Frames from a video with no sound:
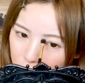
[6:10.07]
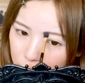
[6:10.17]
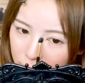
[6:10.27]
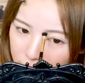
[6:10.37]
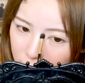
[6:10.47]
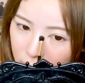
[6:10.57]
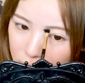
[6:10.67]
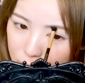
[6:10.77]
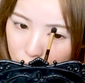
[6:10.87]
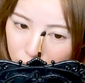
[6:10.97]
今
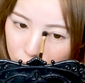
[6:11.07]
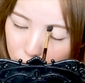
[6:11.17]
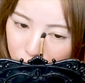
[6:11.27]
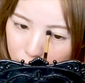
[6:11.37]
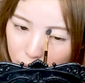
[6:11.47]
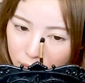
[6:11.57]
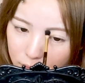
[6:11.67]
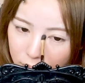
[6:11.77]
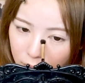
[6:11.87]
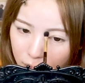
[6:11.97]
さ、ちょうどここにい
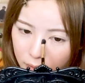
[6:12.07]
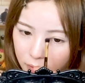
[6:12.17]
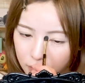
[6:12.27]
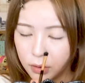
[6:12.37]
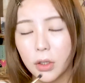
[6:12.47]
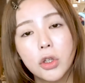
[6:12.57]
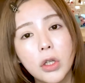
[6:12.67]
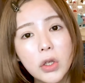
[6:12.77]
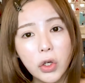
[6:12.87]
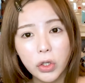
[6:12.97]
るから、なんか買っ
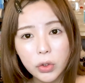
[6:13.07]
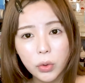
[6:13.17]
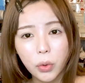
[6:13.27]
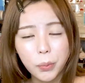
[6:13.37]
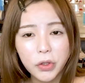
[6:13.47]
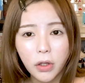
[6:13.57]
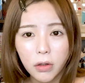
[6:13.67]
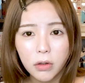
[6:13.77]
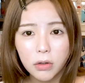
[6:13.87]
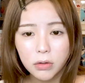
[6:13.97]
てってあげるよ、みたいな。